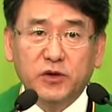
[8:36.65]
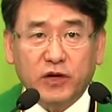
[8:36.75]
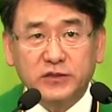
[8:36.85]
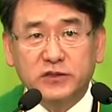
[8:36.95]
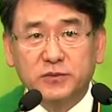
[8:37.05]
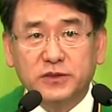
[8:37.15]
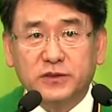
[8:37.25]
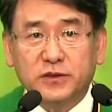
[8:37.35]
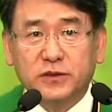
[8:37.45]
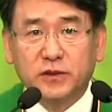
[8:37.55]

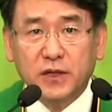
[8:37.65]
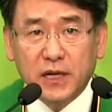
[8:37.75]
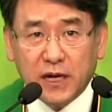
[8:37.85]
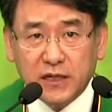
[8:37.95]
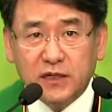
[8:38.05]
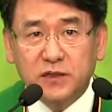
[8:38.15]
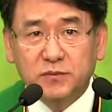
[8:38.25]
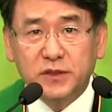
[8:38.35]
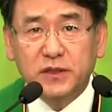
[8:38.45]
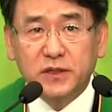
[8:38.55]
관점에서
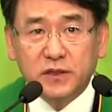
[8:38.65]
하나님이